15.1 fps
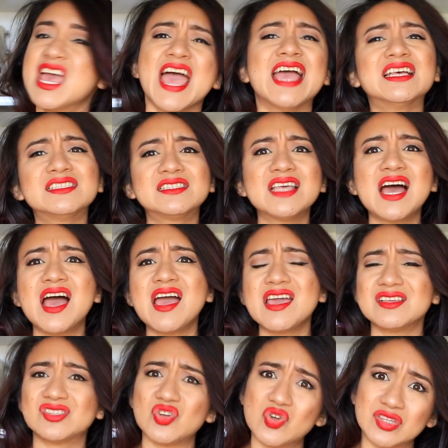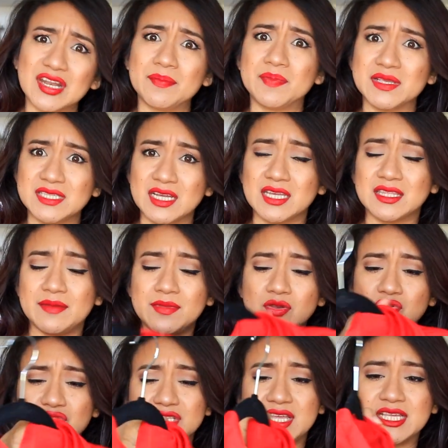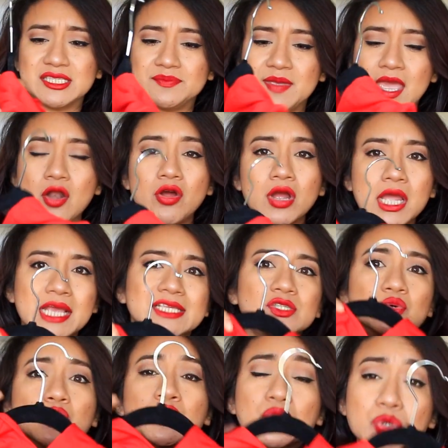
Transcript: Esta es otra pieza que también ustedes vieron, es un